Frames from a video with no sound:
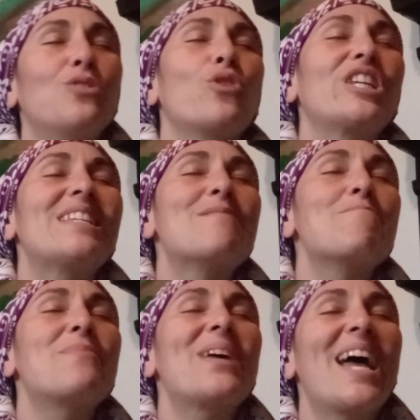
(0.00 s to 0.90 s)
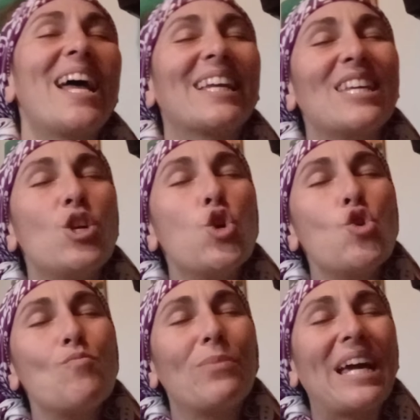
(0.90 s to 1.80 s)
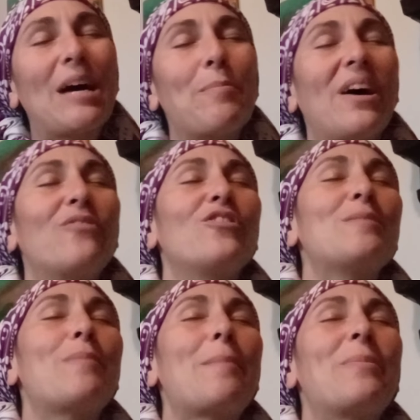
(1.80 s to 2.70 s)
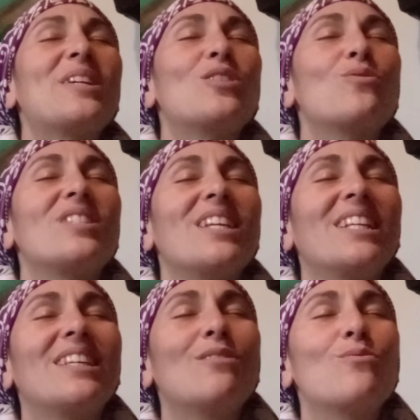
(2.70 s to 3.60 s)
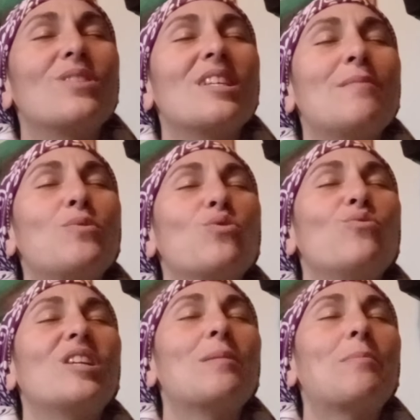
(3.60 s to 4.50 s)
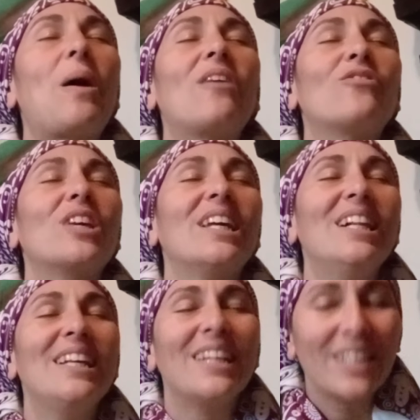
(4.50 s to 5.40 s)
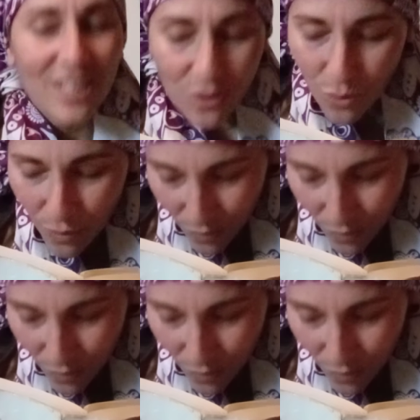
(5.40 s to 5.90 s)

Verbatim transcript: Toi qui aimes Père, qui es le Père parfait, Papa du ciel qui nous aime, celui qui est parfait et qui nous